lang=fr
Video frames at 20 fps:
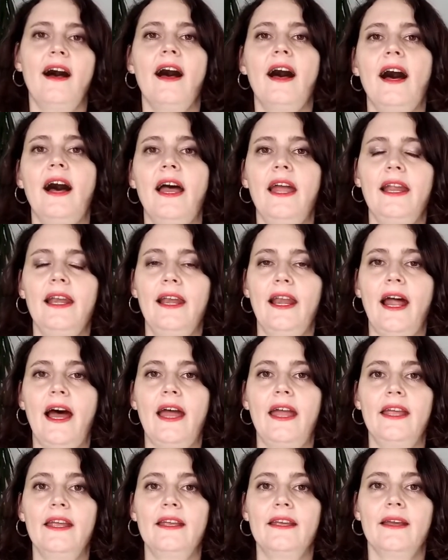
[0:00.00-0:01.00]
I
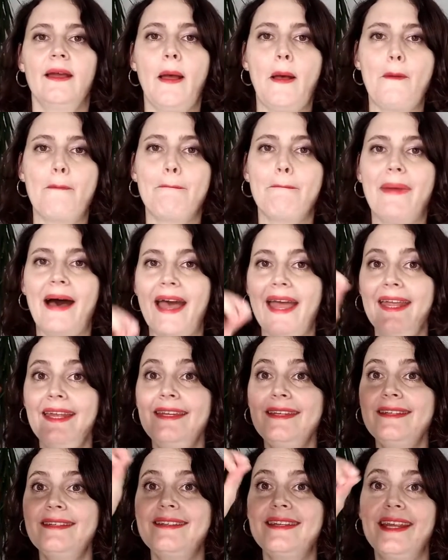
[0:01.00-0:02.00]
like
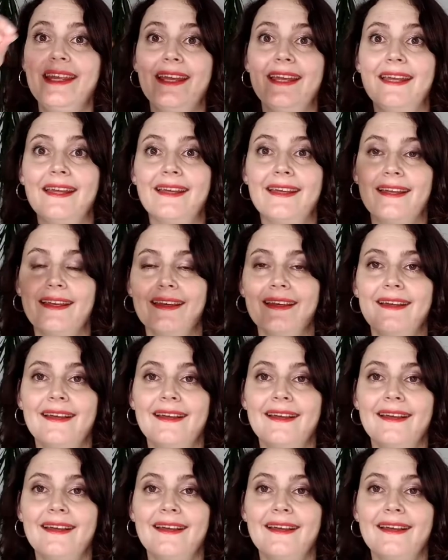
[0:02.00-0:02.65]
painting.